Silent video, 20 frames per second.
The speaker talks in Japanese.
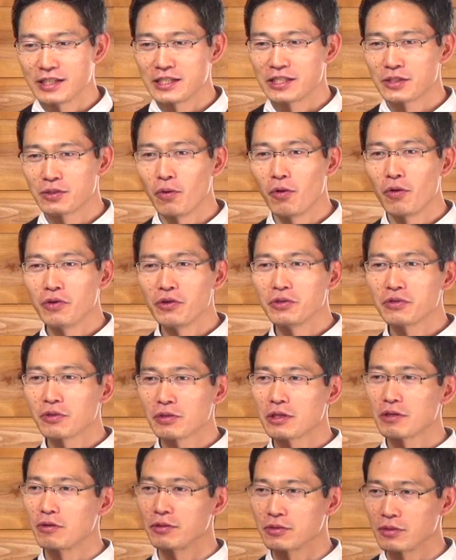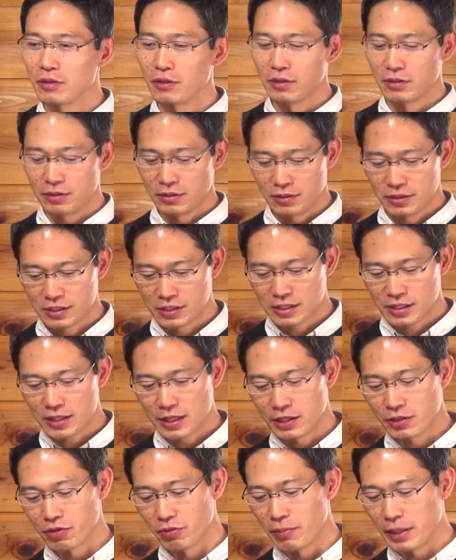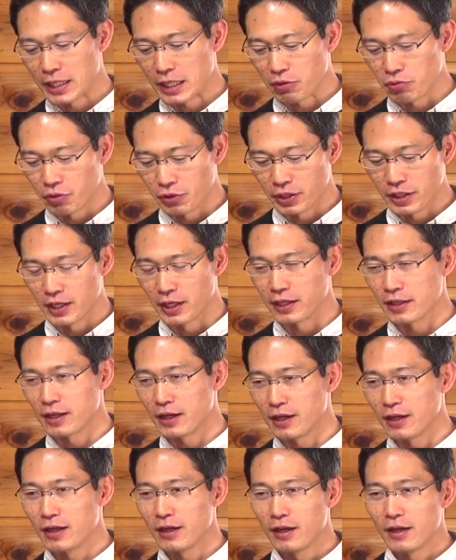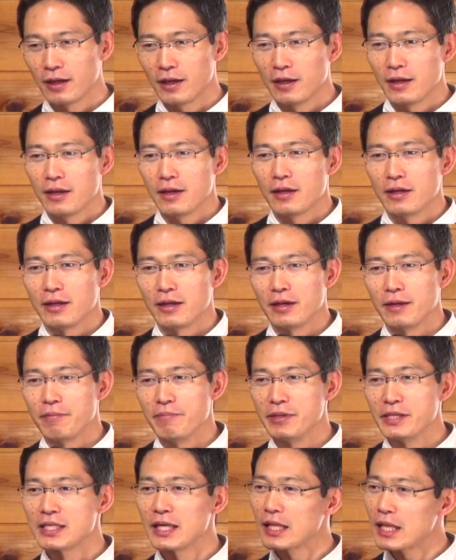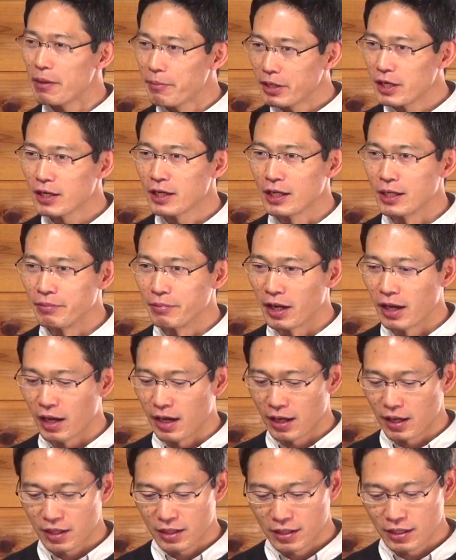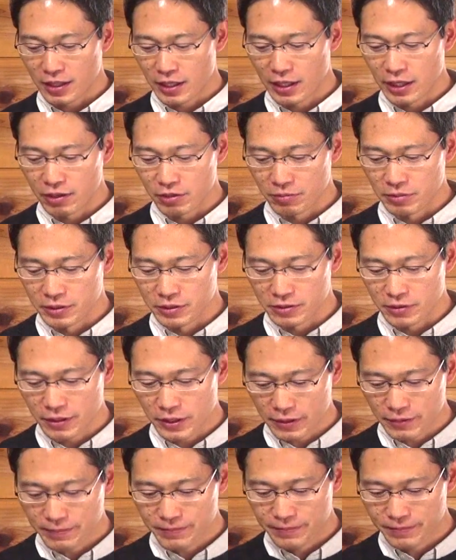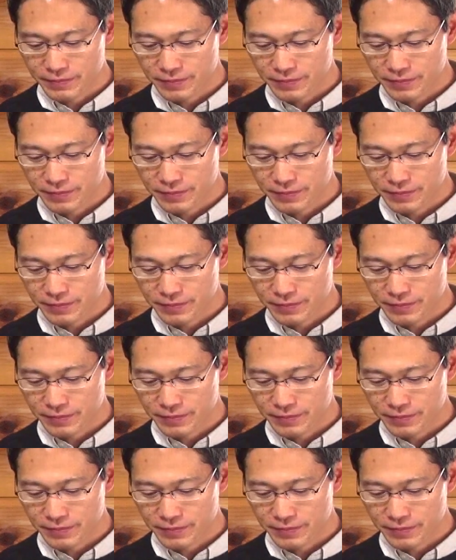しそういう時こそしっかりと眼を開いてえー、見定めなければいけないと思うんですよね。